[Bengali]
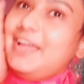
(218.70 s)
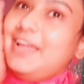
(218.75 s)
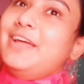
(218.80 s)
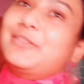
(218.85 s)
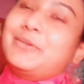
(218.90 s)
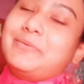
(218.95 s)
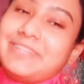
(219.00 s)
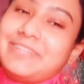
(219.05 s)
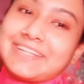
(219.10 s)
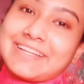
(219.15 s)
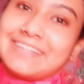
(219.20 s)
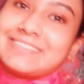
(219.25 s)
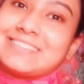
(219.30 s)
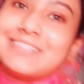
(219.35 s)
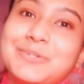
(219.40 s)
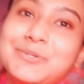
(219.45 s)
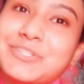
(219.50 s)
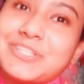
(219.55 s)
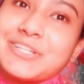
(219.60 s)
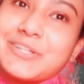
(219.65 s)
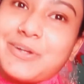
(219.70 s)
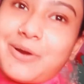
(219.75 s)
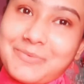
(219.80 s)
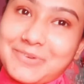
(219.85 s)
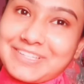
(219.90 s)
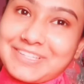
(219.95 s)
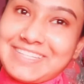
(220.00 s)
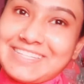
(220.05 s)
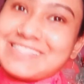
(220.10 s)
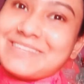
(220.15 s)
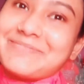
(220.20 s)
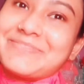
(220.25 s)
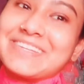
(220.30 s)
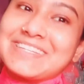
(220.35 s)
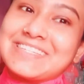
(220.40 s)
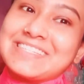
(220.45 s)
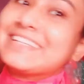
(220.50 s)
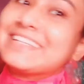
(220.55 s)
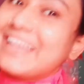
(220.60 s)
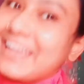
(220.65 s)
তোমাদেরকে একটা খুশির খবর যে
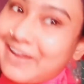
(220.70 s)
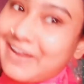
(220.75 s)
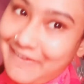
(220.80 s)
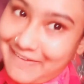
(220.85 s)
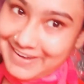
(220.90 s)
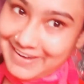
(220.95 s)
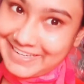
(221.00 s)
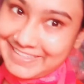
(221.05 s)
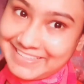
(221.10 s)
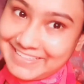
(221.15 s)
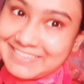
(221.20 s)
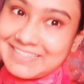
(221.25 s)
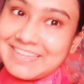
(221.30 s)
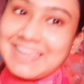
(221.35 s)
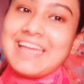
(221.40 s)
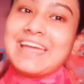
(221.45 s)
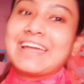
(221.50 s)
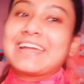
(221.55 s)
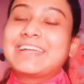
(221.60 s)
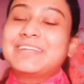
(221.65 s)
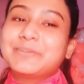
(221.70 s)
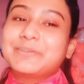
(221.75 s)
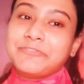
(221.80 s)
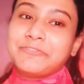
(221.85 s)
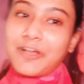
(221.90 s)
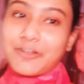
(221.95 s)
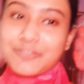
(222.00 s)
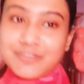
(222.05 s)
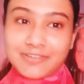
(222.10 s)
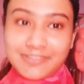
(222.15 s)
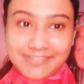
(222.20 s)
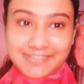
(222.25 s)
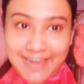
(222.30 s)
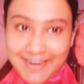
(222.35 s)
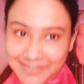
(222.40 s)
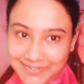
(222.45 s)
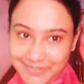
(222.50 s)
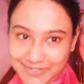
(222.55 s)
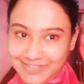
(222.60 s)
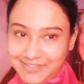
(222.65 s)
বৃষ্টিটাই হয়নি কিন্তু ব্লগ যখন
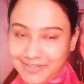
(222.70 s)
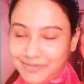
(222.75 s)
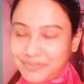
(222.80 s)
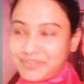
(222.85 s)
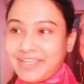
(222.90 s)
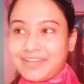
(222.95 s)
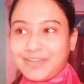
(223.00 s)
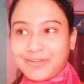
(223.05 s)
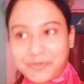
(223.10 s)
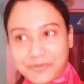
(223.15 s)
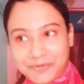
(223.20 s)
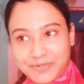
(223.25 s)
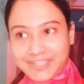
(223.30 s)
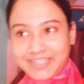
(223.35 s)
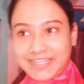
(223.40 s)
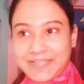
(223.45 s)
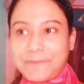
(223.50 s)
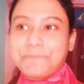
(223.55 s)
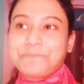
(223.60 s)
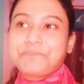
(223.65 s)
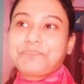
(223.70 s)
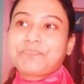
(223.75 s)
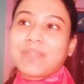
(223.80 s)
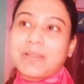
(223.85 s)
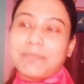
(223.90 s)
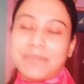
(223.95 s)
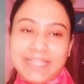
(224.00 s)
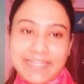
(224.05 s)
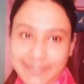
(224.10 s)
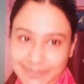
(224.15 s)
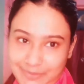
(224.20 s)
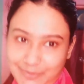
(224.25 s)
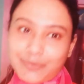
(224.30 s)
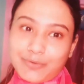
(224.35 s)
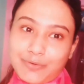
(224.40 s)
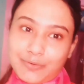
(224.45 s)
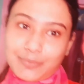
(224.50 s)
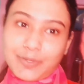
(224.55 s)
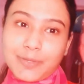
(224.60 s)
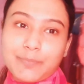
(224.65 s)
স্টার্ট করেছি তখন এন্ডও করে দিই মানে এন্ড তো
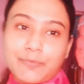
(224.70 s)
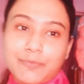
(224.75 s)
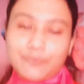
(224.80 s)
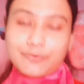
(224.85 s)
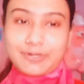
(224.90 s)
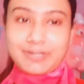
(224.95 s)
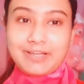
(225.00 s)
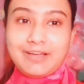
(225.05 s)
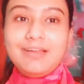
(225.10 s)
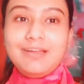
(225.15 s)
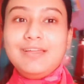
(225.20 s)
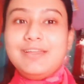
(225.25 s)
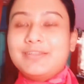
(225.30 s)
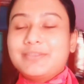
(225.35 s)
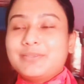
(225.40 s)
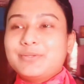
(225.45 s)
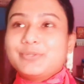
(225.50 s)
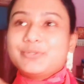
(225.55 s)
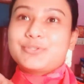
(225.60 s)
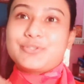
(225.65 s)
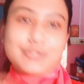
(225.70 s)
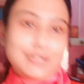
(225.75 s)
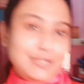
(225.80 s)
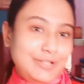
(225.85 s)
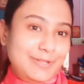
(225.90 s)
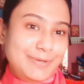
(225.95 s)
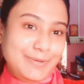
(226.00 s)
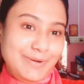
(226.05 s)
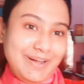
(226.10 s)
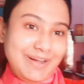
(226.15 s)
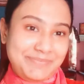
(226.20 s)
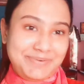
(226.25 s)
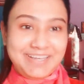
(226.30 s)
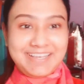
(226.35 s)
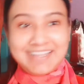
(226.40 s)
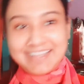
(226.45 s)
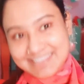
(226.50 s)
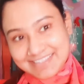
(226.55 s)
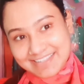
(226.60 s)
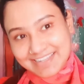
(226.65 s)
করবোই পুরোটা তো চলো আবার
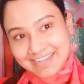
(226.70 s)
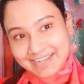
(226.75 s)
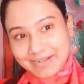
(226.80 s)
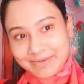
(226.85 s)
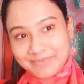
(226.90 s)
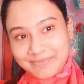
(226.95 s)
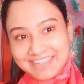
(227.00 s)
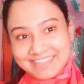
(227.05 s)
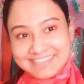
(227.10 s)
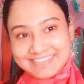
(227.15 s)
লাঞ্চে দেখা হবে